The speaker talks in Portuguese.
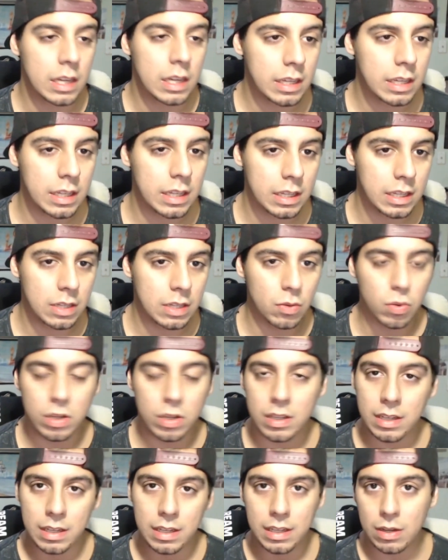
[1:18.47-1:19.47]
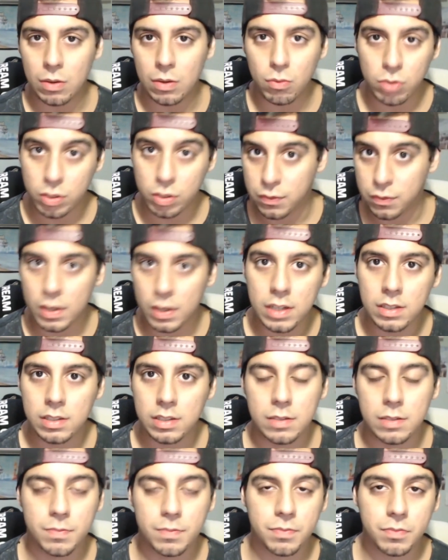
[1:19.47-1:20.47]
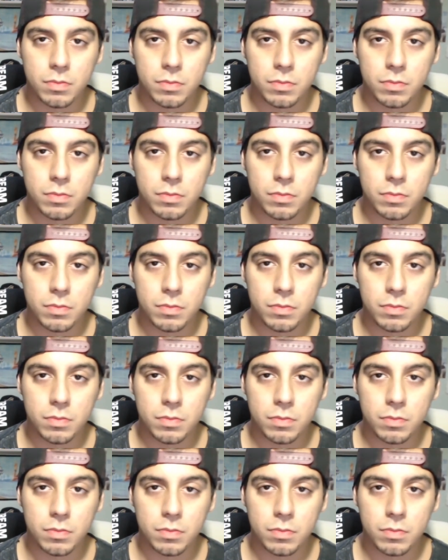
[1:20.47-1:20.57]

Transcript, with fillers: e o que os fãs